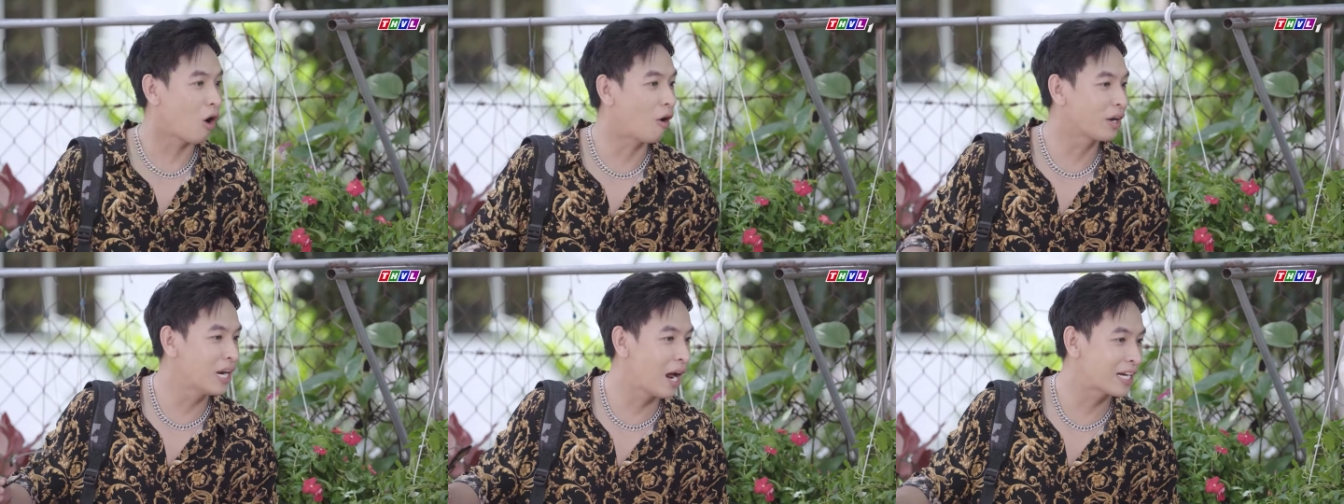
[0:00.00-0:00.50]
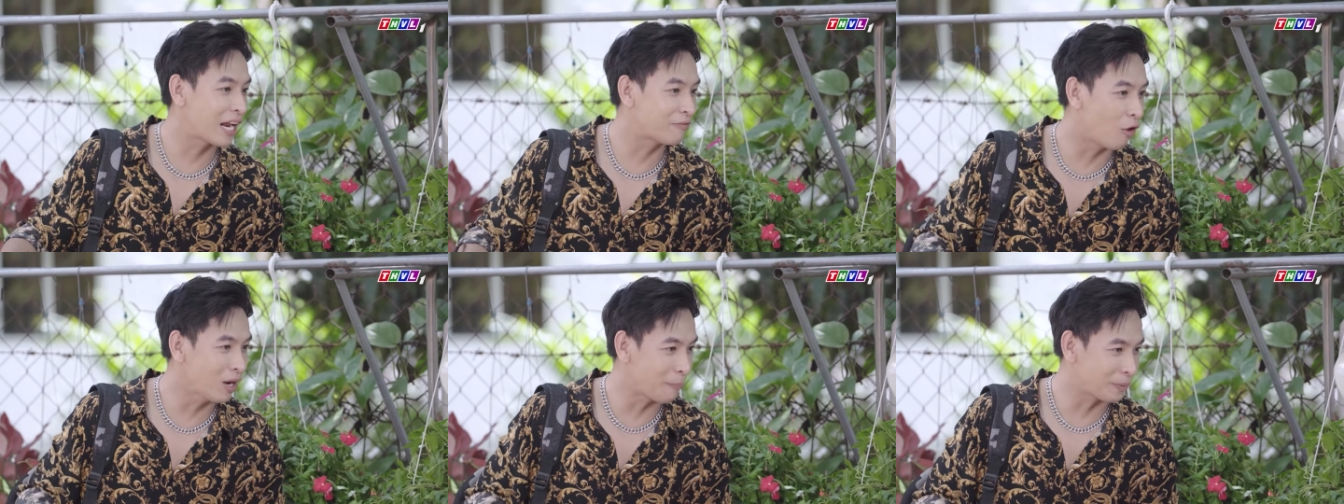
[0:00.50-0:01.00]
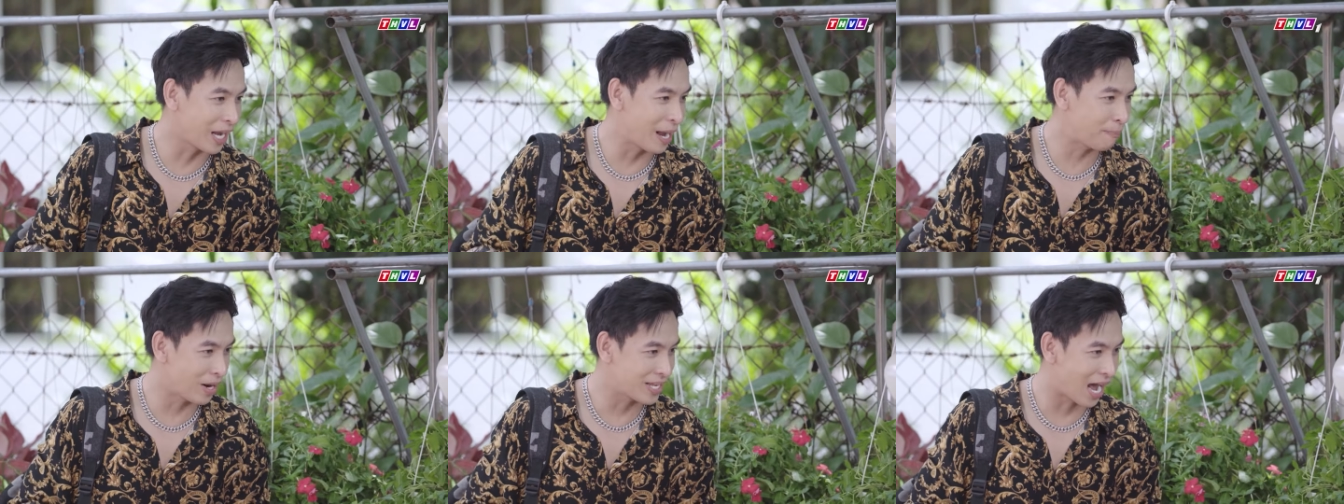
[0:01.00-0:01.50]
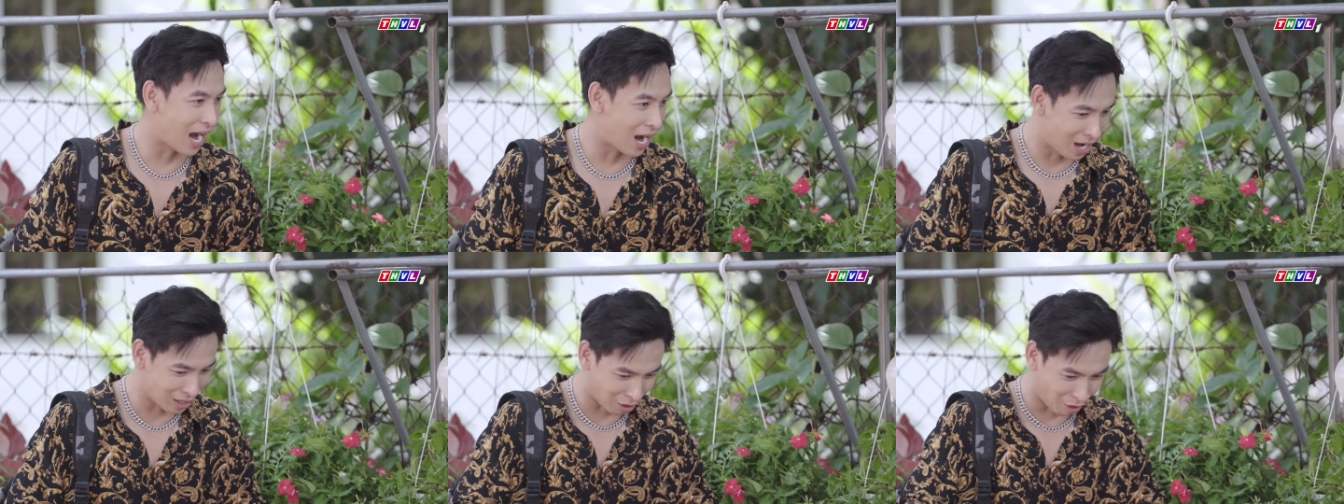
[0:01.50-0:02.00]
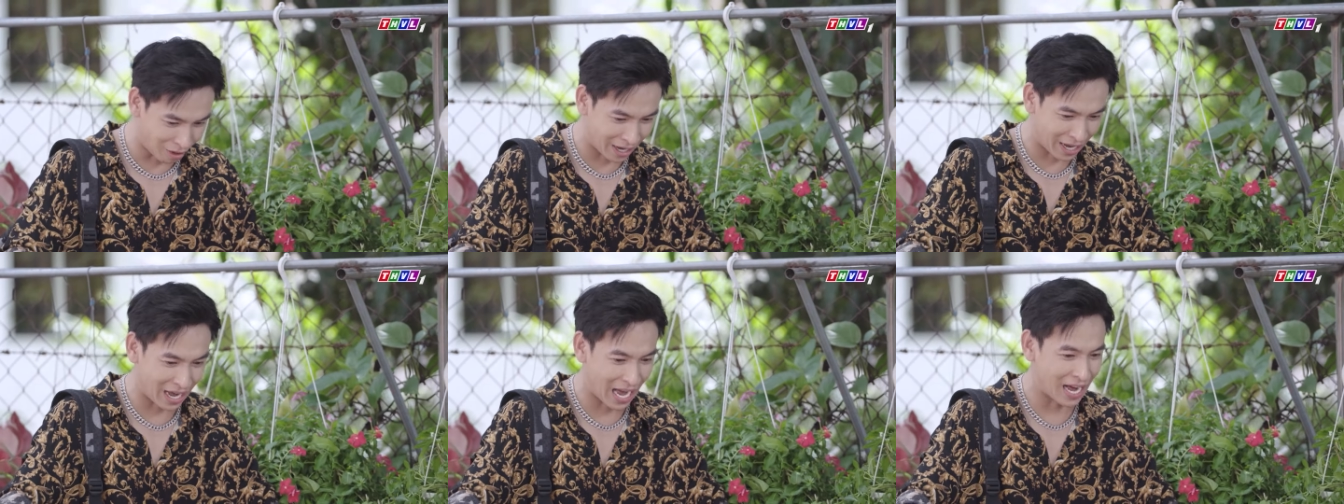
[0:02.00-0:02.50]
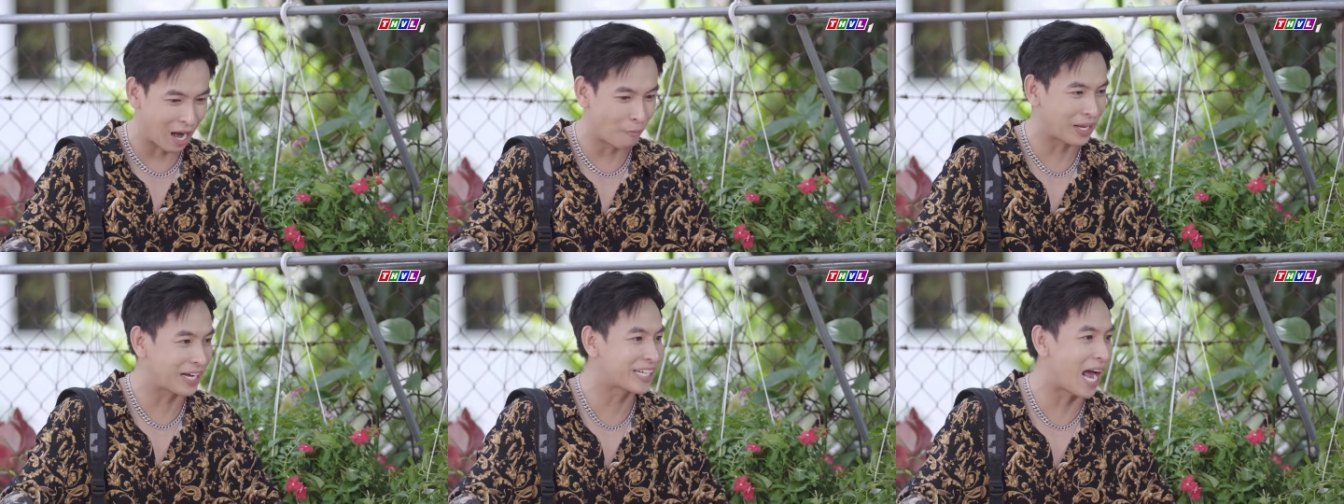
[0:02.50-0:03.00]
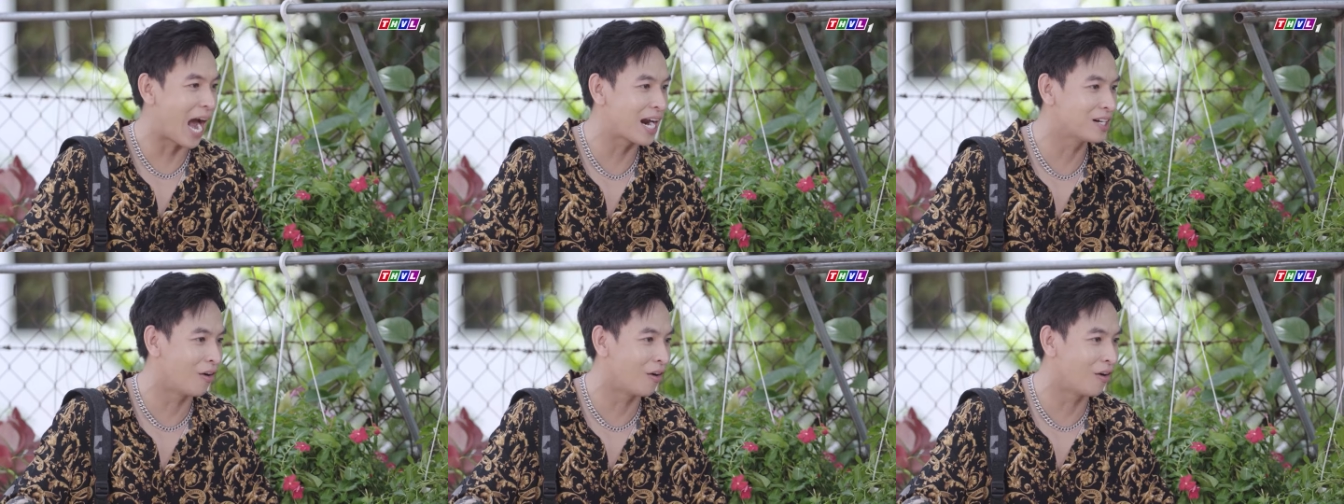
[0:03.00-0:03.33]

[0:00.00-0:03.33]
con đi lên thành phố lập nghiệp bây giờ con à, à, ăn học thành tài